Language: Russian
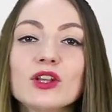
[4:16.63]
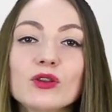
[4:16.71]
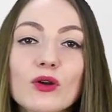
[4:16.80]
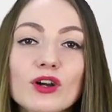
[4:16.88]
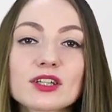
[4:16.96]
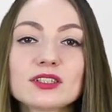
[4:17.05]

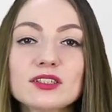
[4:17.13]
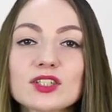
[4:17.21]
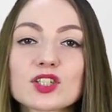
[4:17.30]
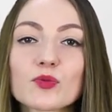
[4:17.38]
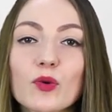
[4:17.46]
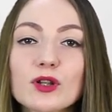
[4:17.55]
но
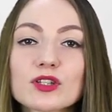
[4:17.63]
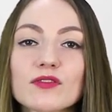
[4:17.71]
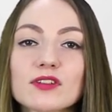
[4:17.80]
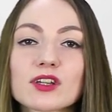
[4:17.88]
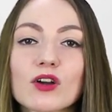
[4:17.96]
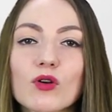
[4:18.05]
хотите
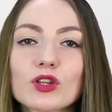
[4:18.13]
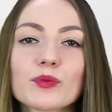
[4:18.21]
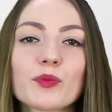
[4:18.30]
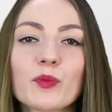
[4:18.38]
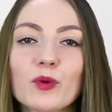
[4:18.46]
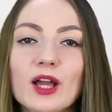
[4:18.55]
использовать какой-то
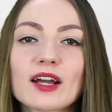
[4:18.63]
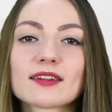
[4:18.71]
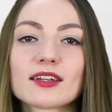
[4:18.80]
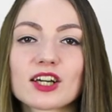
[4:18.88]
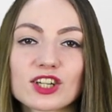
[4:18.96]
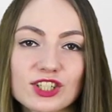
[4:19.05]

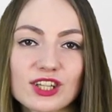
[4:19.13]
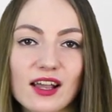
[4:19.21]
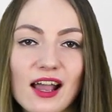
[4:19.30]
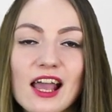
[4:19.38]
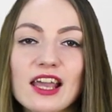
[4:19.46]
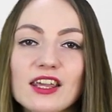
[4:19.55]
популярный хэштег.